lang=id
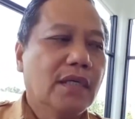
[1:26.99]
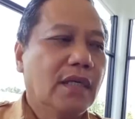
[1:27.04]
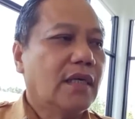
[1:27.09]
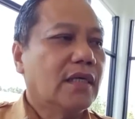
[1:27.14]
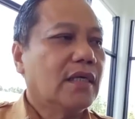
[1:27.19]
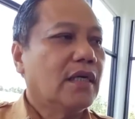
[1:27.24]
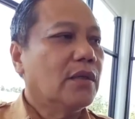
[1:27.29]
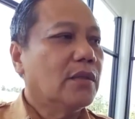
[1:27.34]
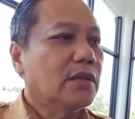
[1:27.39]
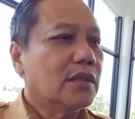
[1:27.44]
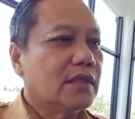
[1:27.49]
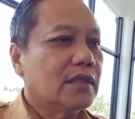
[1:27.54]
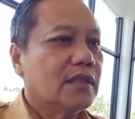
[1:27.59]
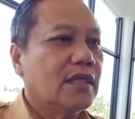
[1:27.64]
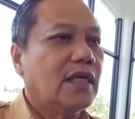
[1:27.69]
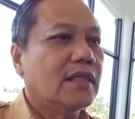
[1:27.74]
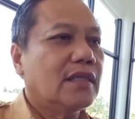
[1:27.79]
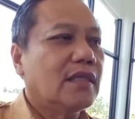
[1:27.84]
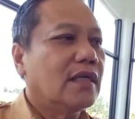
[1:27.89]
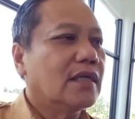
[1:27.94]
Nah kalau
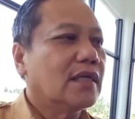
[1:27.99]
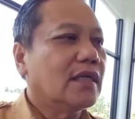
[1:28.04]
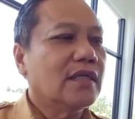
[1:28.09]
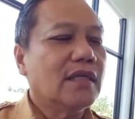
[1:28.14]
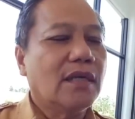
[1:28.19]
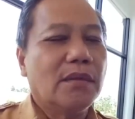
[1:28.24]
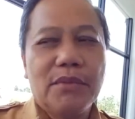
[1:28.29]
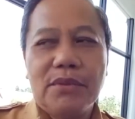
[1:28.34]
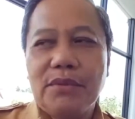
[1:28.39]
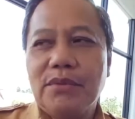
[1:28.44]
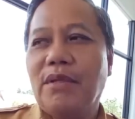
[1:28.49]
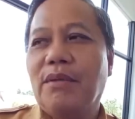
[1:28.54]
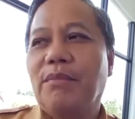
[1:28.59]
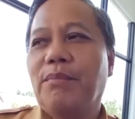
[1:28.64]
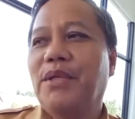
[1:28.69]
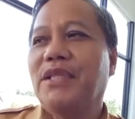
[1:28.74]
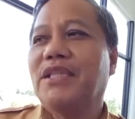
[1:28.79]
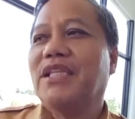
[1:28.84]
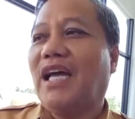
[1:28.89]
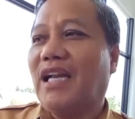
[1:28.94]
kesehatan kan kami
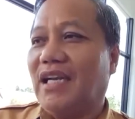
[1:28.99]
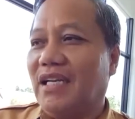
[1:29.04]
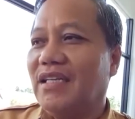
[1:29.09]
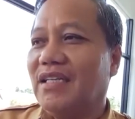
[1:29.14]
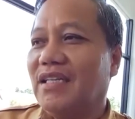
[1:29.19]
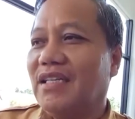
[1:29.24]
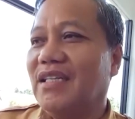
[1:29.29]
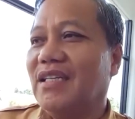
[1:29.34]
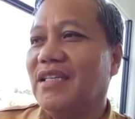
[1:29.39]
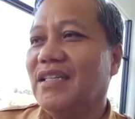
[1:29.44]
sudah empat kali ini,